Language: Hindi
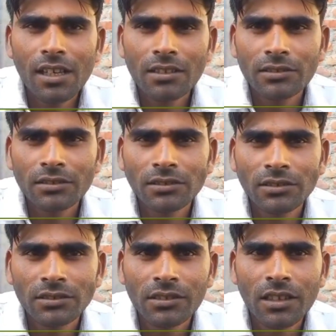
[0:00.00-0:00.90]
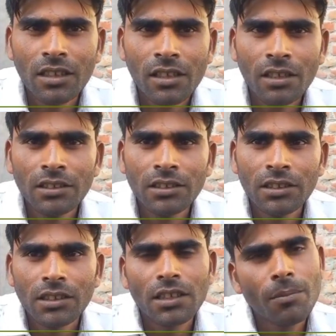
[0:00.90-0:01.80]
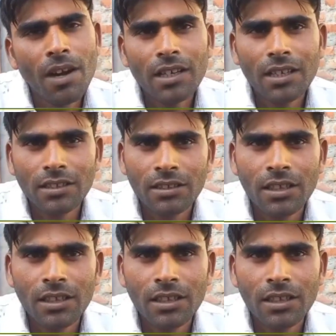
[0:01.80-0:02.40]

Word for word: हाँ, गाँव में बाहर करते थे ना हाँ, बाहर करते